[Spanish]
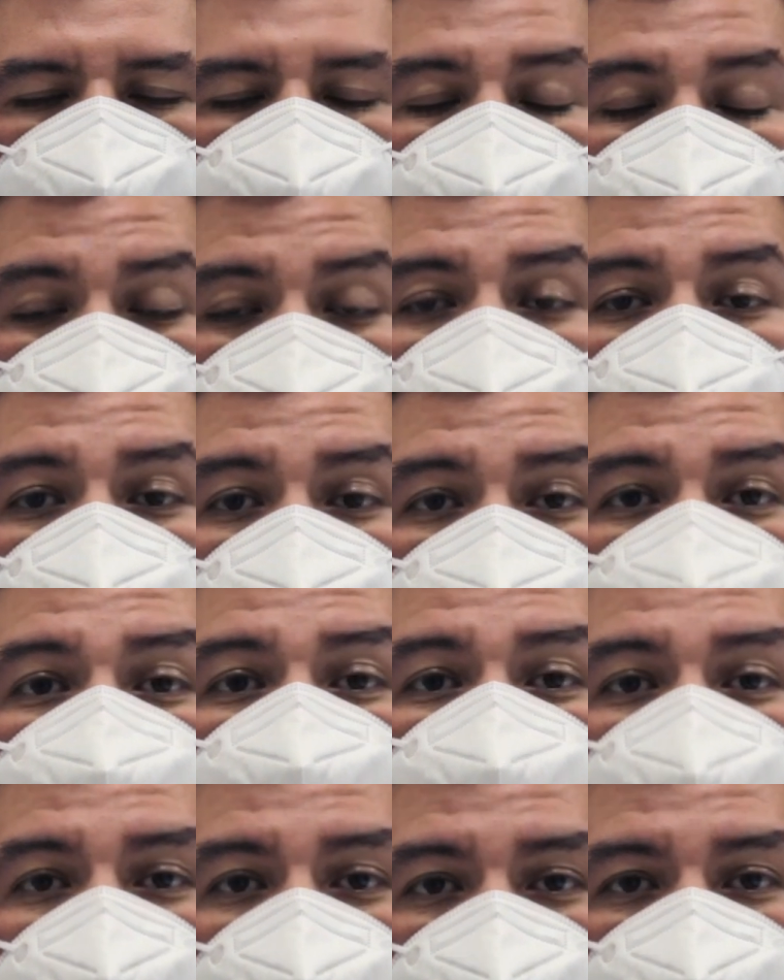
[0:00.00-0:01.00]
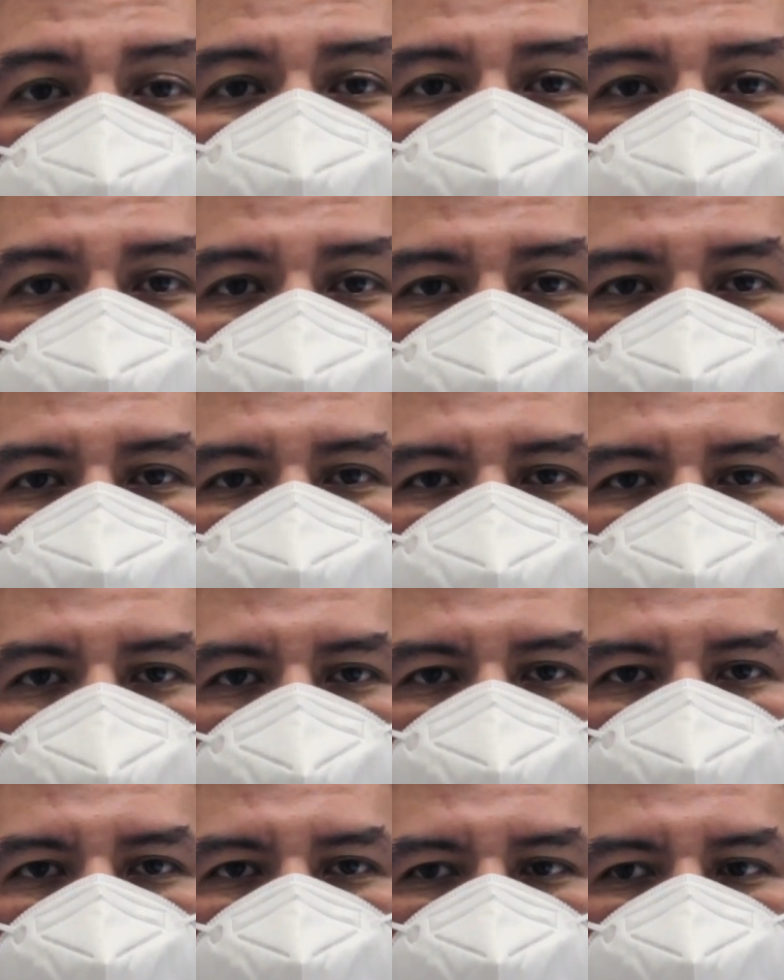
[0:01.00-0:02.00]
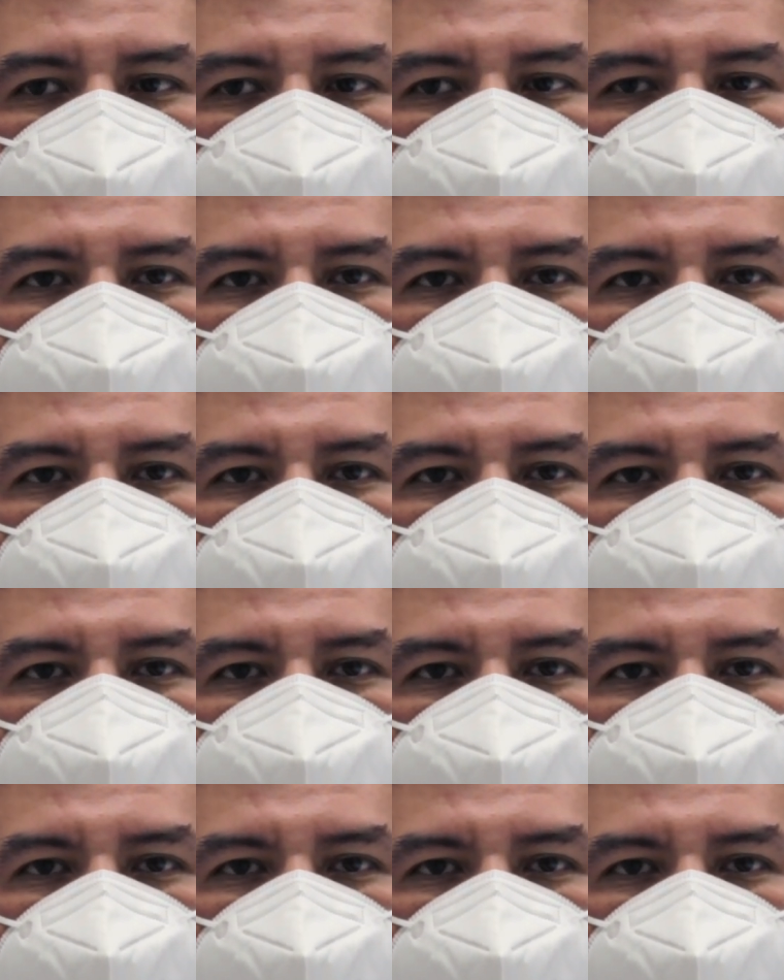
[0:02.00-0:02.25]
planea sus hitos de logros